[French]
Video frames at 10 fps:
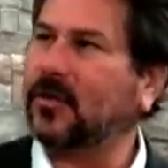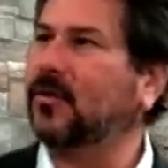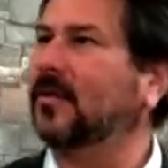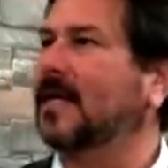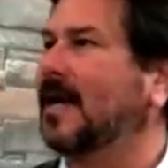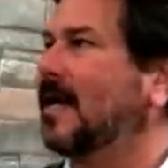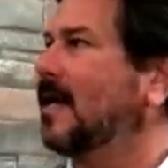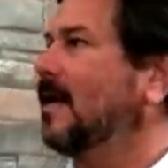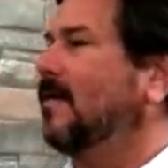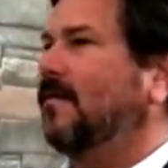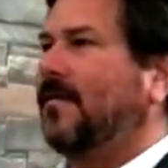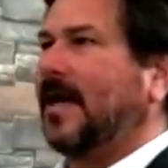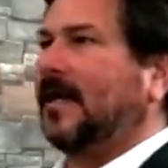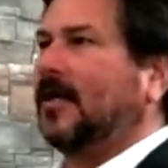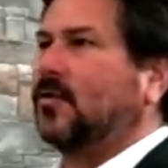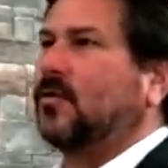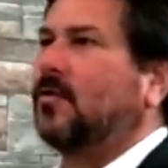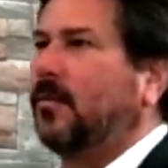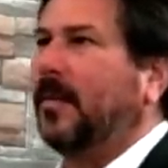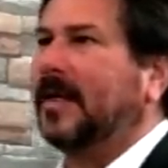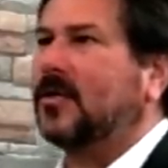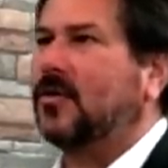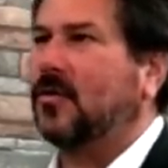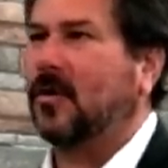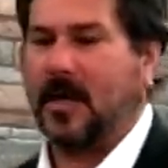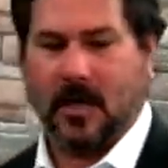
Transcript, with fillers: tournant vers quelque chose de plus précieux.